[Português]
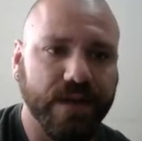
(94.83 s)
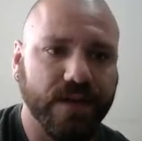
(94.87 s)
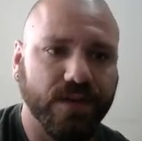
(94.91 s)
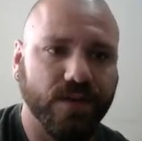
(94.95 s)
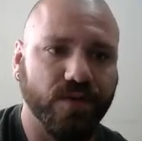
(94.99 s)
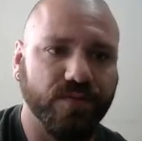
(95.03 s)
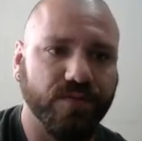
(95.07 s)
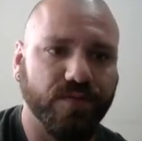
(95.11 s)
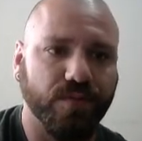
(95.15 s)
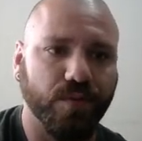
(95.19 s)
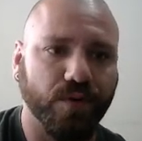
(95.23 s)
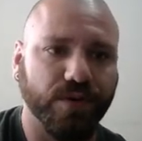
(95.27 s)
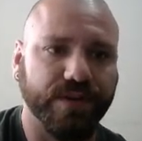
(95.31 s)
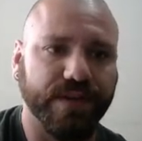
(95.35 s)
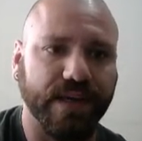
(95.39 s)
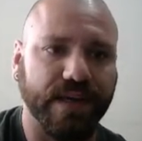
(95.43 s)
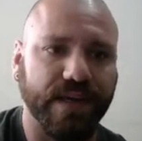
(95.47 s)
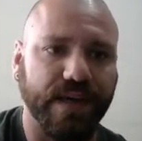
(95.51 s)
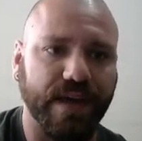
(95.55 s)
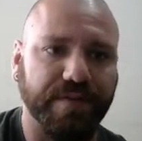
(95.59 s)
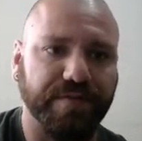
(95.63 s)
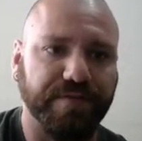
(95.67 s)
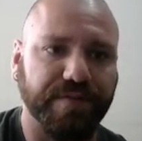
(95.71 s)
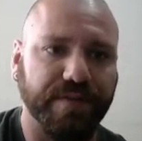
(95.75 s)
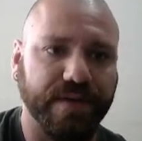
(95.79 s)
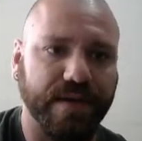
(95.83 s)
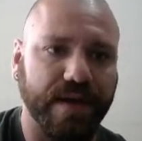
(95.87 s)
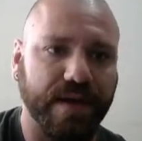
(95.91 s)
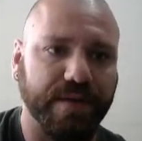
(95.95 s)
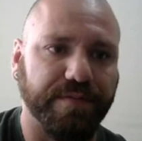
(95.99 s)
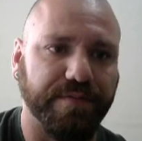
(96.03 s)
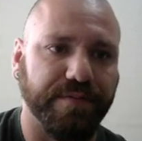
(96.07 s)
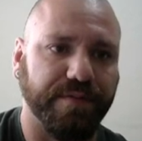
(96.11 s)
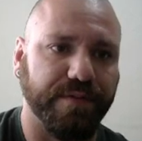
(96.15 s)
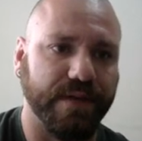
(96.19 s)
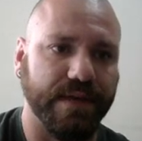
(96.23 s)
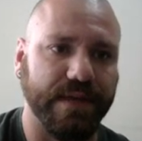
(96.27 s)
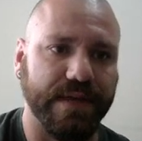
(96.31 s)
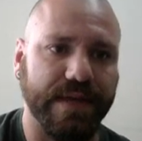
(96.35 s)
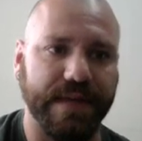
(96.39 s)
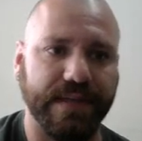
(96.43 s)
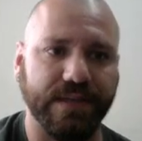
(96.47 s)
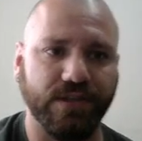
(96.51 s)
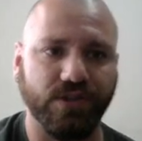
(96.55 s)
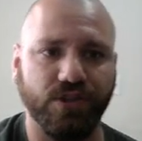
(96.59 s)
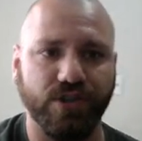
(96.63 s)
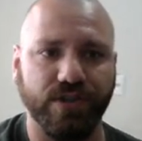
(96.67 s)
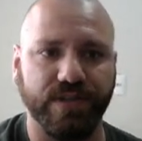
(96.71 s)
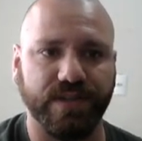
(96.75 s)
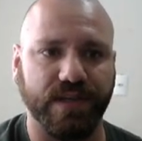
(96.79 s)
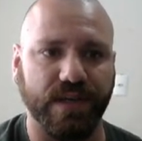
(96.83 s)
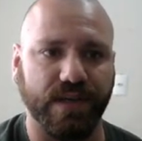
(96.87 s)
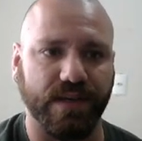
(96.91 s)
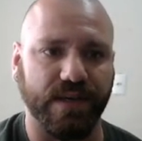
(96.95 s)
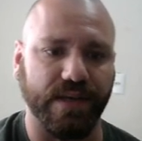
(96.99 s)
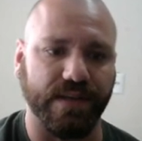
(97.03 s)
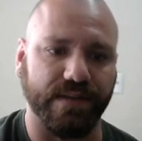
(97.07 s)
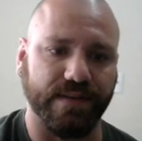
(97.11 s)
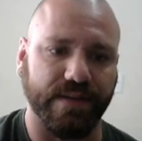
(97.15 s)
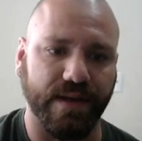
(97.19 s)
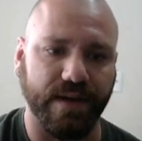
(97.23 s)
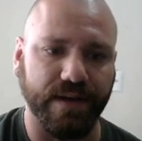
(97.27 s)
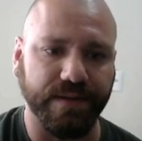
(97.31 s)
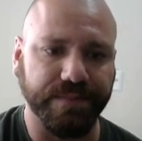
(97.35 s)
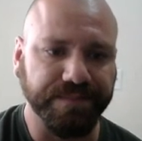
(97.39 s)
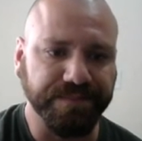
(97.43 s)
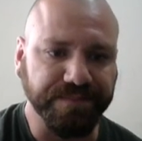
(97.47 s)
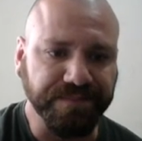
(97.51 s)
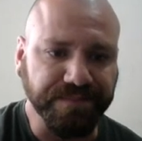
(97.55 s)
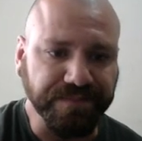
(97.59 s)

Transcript: Então vou botar aqui F, F disk aqui, tá?